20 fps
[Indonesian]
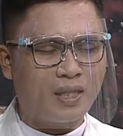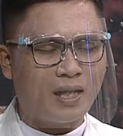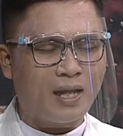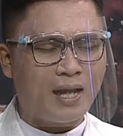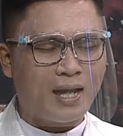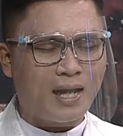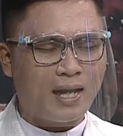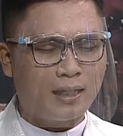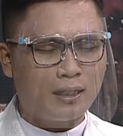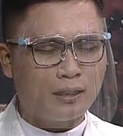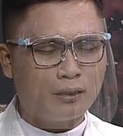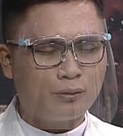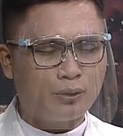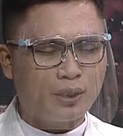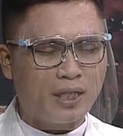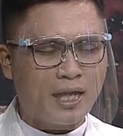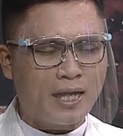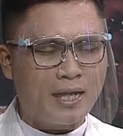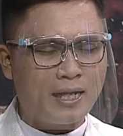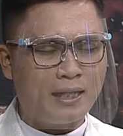
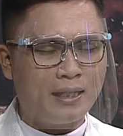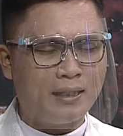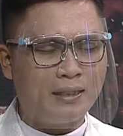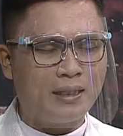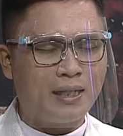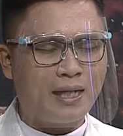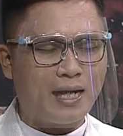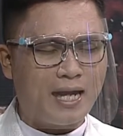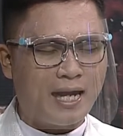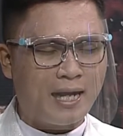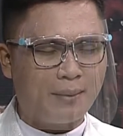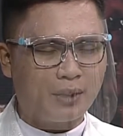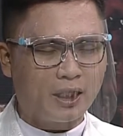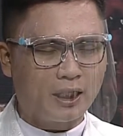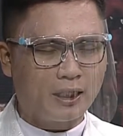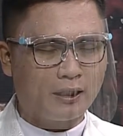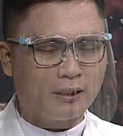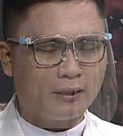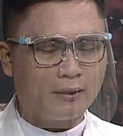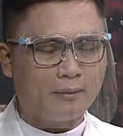Haleluya.
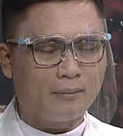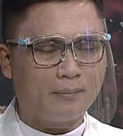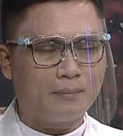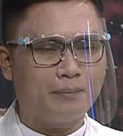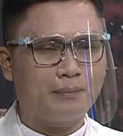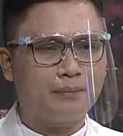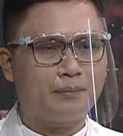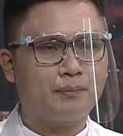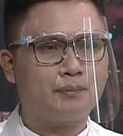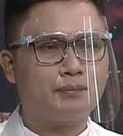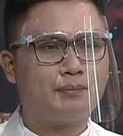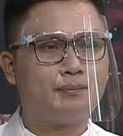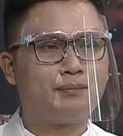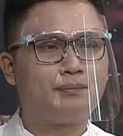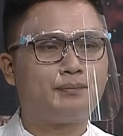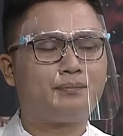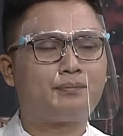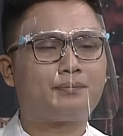Amin. Amin.